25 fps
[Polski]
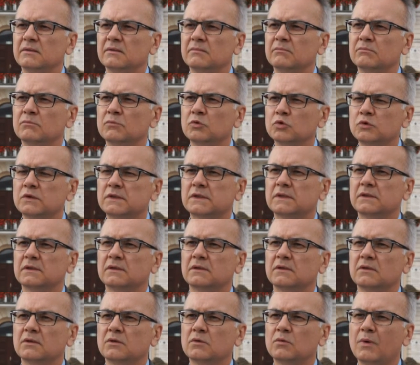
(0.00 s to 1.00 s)
móc
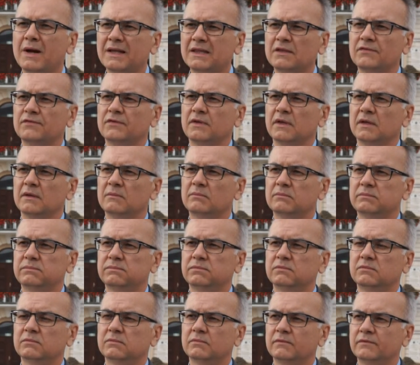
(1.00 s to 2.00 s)
łatwiej
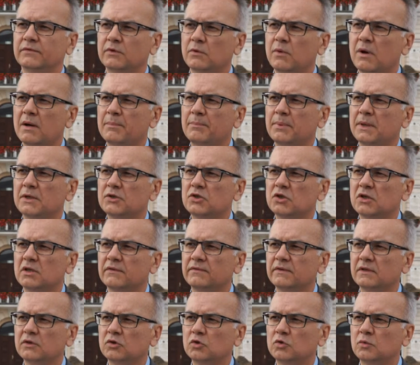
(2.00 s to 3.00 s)
wyłapać
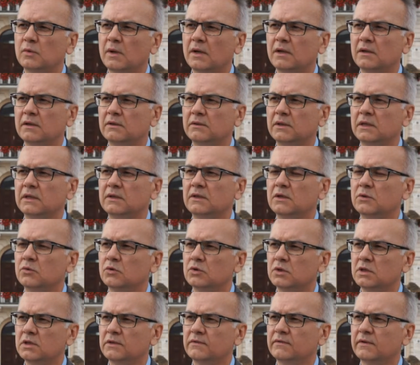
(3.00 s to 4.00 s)
ewentualne
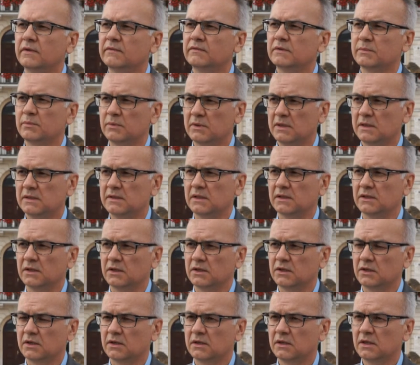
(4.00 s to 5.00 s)
nieuczciwe wzbogacenie
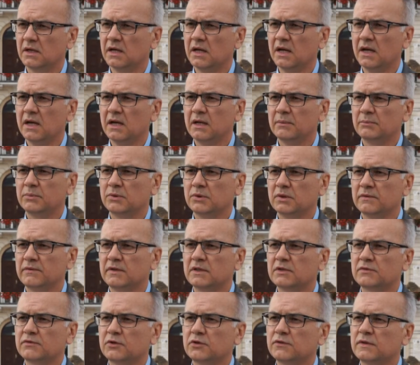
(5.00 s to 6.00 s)
się,
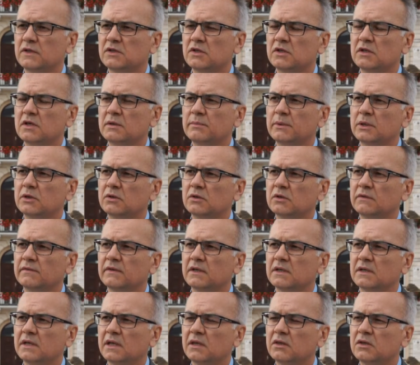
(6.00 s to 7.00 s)
ponieważ w oświadczeniach
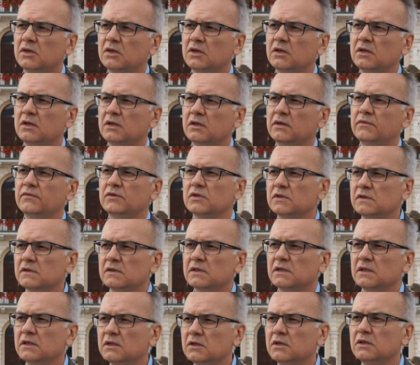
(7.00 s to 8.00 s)
majątkowych radni i
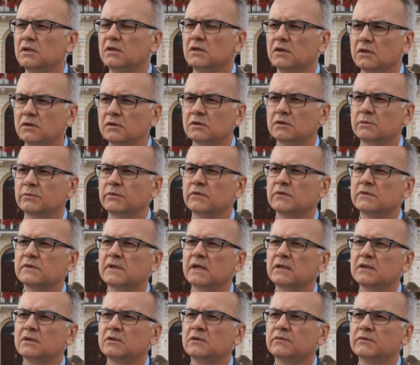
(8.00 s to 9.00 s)
wszyscy inni
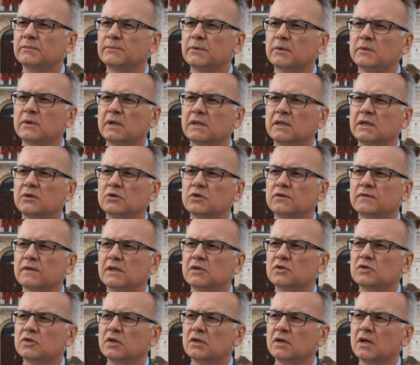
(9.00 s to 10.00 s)
zobowiązani do wypełniania
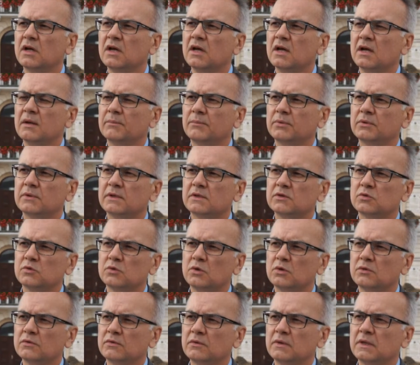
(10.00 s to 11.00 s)
oświadczeń
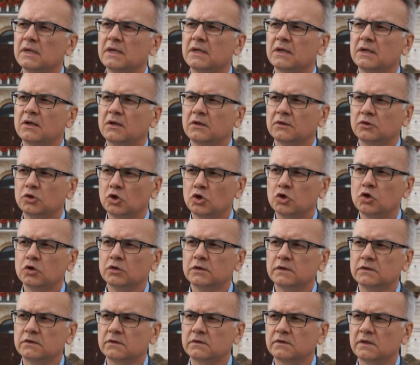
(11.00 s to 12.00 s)
pokazują
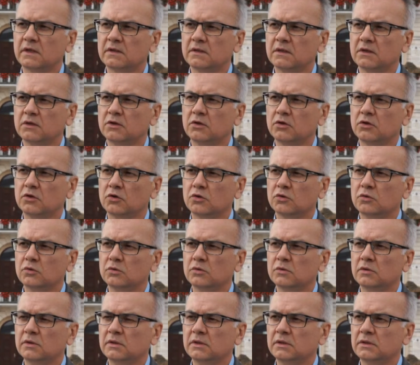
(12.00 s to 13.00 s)
dochody z ostatniego
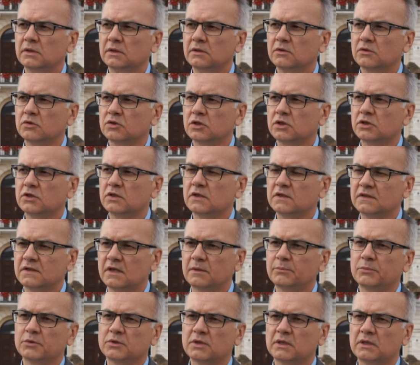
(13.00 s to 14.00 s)
roku i jednocześnie
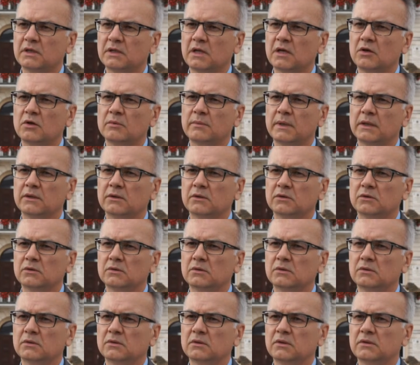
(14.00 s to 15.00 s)
stan posiadanego
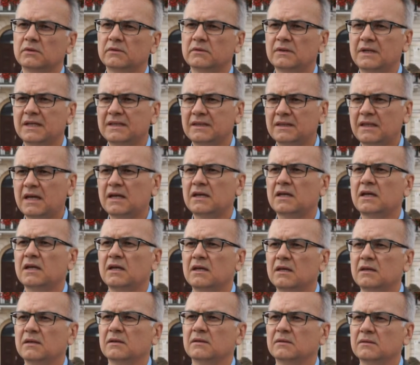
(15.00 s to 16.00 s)
majątku, no na
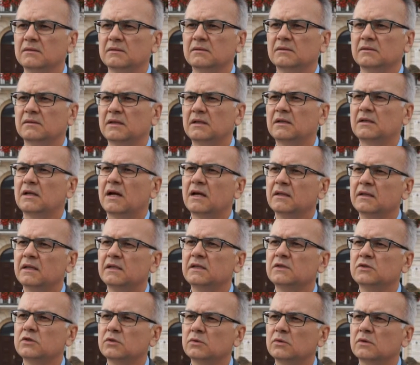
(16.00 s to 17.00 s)
takiej,
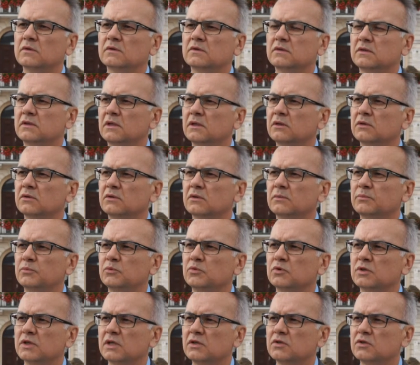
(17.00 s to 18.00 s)
analizując tego
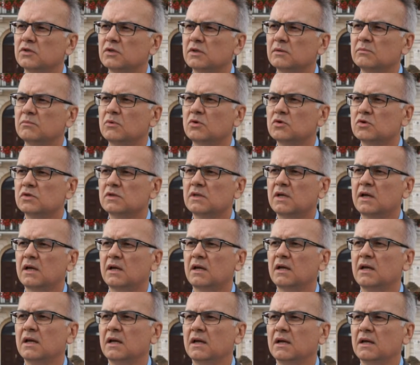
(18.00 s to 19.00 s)
typu rzeczy, można
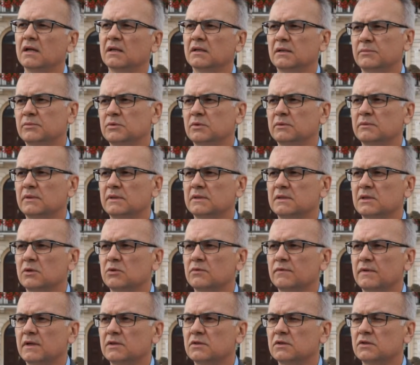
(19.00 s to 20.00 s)
na przykład
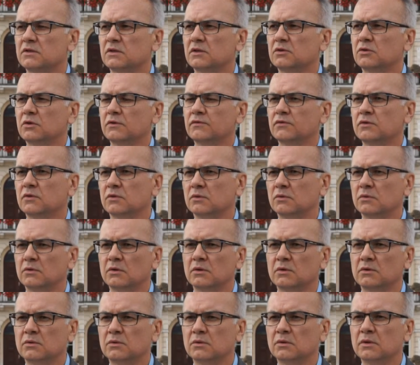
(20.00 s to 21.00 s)
zauważyć, że ktoś w ciągu
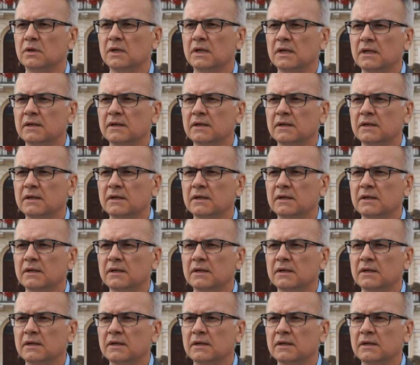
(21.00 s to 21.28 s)
roku